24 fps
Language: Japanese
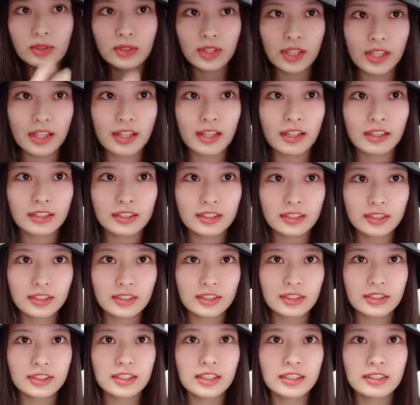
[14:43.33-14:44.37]
緒で
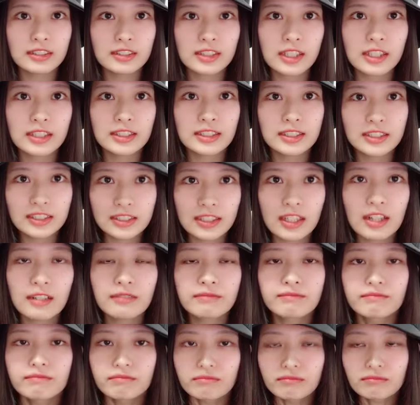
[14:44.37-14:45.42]
進んでる感じが、
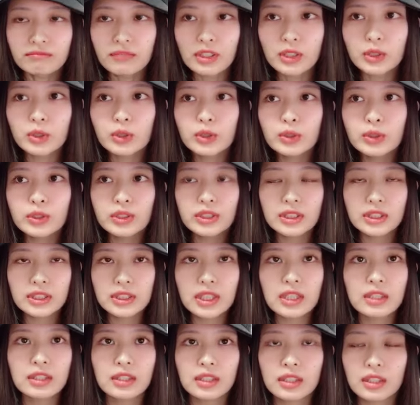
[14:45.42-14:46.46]
まあそういう風にし
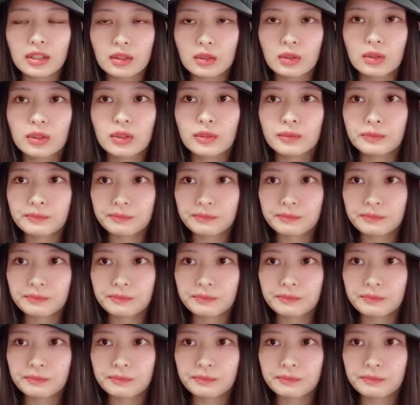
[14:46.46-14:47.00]
たんだけど、